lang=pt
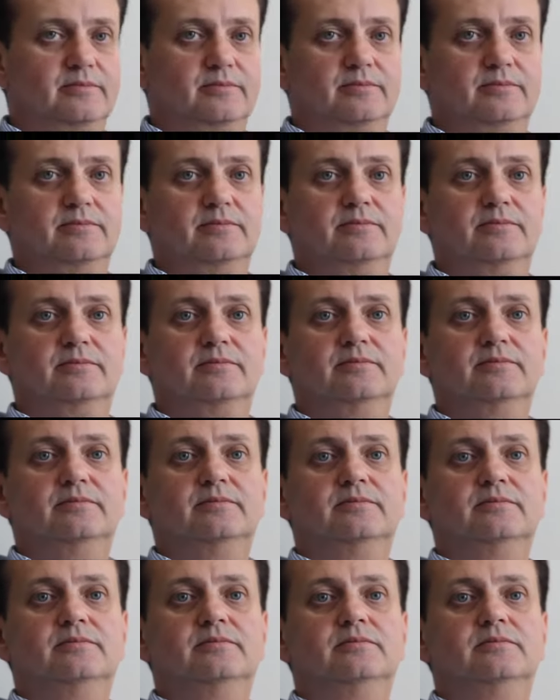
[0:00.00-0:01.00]
há um
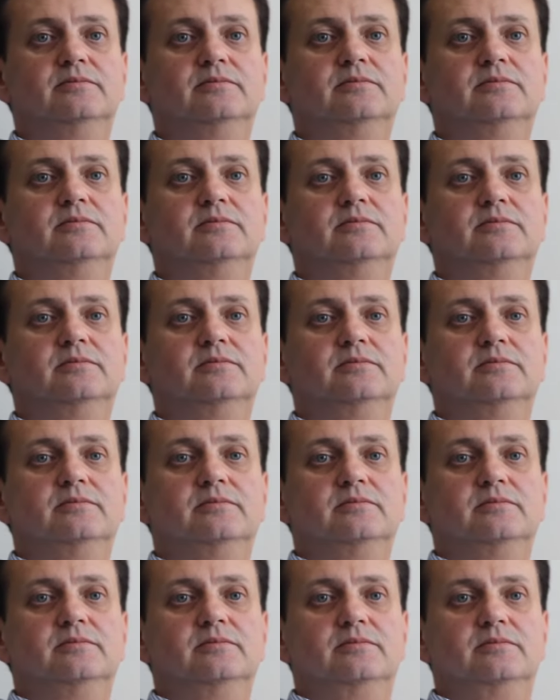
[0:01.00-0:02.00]
desgaste com, no
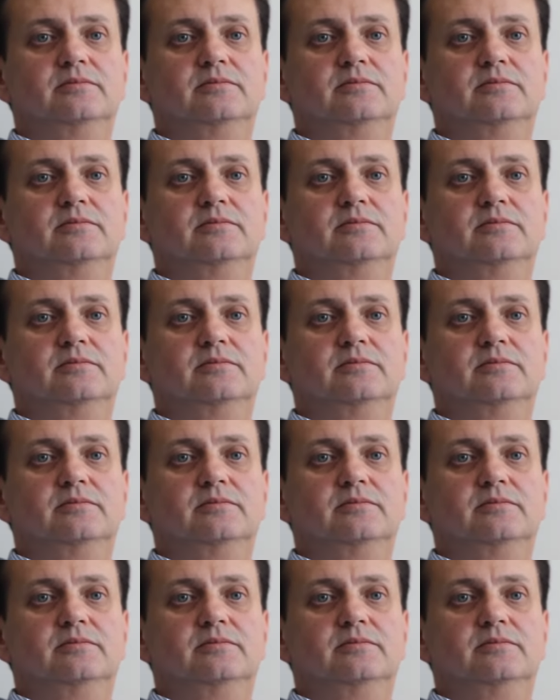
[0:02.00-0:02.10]
estado